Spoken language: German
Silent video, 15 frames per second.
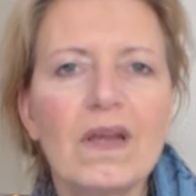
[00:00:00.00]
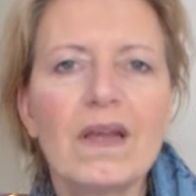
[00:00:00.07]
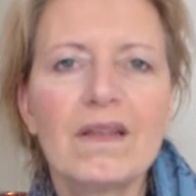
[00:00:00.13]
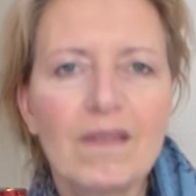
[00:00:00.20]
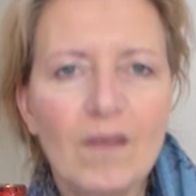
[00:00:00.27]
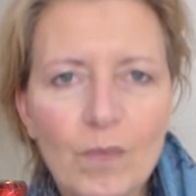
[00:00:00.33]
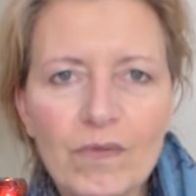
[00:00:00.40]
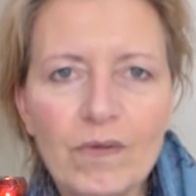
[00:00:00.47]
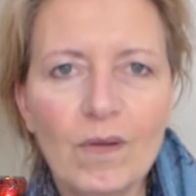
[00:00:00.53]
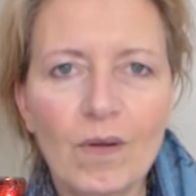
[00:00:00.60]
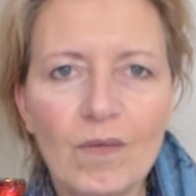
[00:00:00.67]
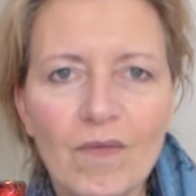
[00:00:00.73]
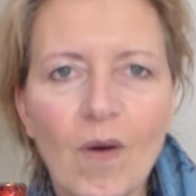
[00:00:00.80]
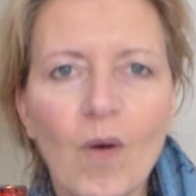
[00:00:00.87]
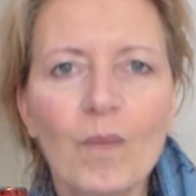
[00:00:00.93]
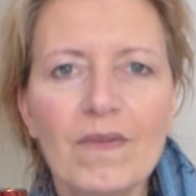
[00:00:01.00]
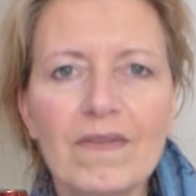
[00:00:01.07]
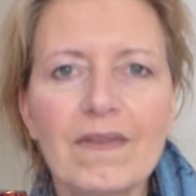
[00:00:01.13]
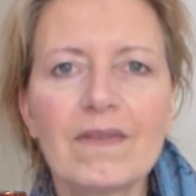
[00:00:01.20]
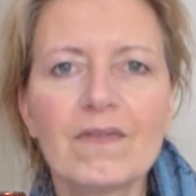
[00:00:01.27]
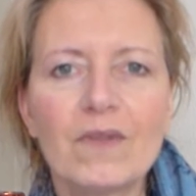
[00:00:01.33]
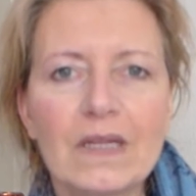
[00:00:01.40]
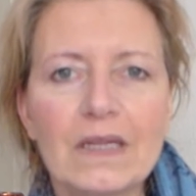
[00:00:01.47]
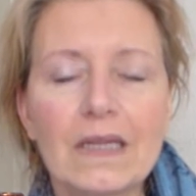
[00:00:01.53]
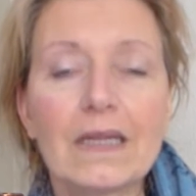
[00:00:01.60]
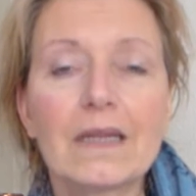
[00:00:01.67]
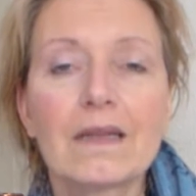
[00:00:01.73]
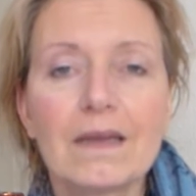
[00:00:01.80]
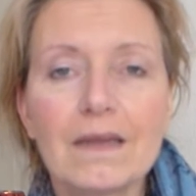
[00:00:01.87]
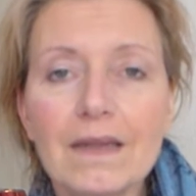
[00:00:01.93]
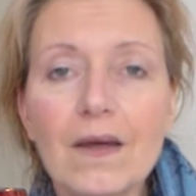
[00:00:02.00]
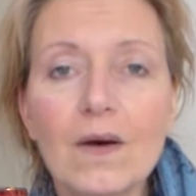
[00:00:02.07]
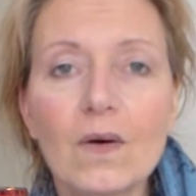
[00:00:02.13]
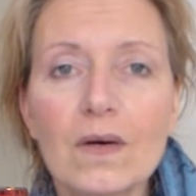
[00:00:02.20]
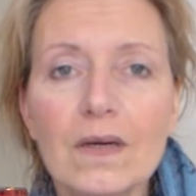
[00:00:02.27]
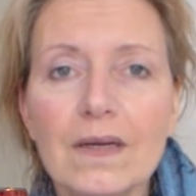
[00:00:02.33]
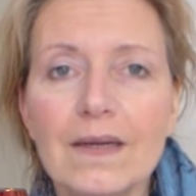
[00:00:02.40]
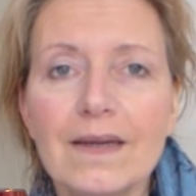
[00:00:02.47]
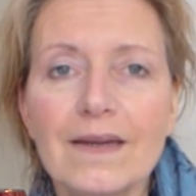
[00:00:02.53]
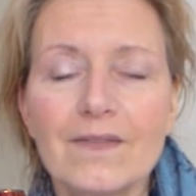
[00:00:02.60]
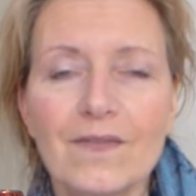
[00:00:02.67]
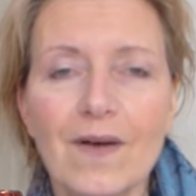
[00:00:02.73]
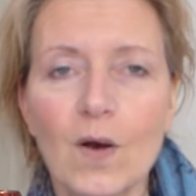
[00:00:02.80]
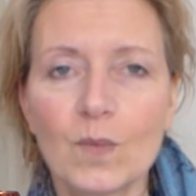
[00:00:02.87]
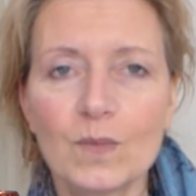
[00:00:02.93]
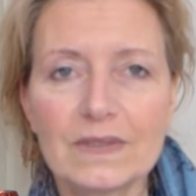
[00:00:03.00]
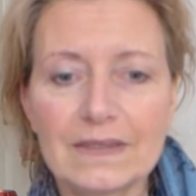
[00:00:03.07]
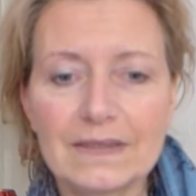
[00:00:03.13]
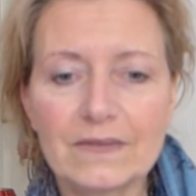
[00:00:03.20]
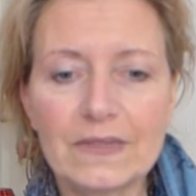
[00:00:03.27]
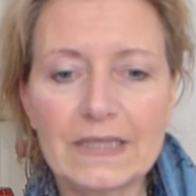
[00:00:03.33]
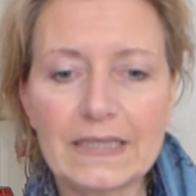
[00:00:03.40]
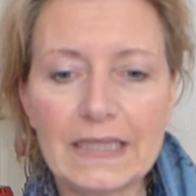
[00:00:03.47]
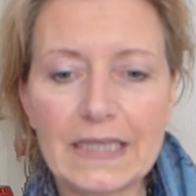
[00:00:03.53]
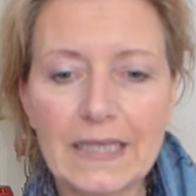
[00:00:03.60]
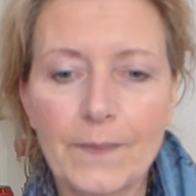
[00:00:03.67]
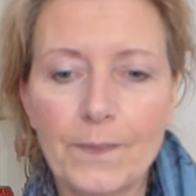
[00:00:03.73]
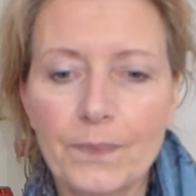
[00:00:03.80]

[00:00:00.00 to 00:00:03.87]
XY. Warum ist das wichtig? Genau. Warum ist das wichtig?